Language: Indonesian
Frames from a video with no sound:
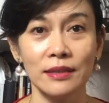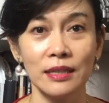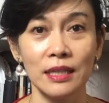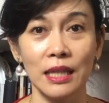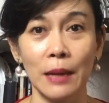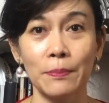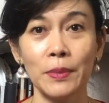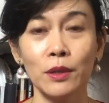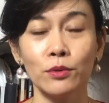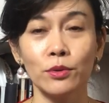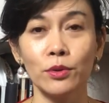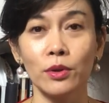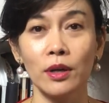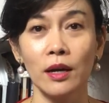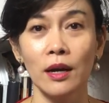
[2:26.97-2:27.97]
tetapi
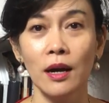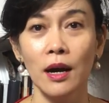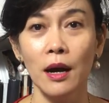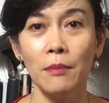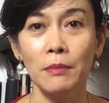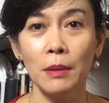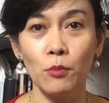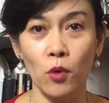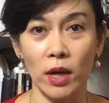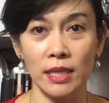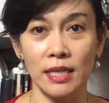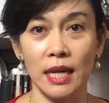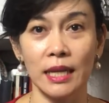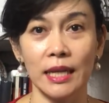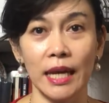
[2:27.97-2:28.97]
untuk
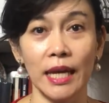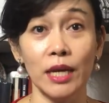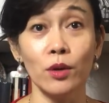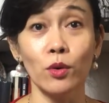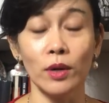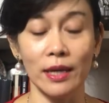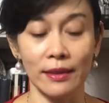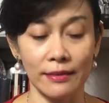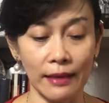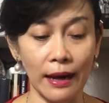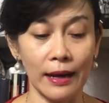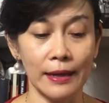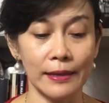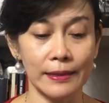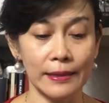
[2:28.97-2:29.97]
memuaskan ego kita.
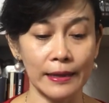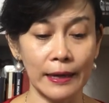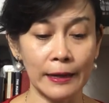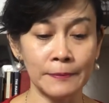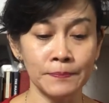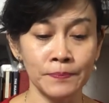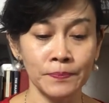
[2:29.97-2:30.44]
Nah,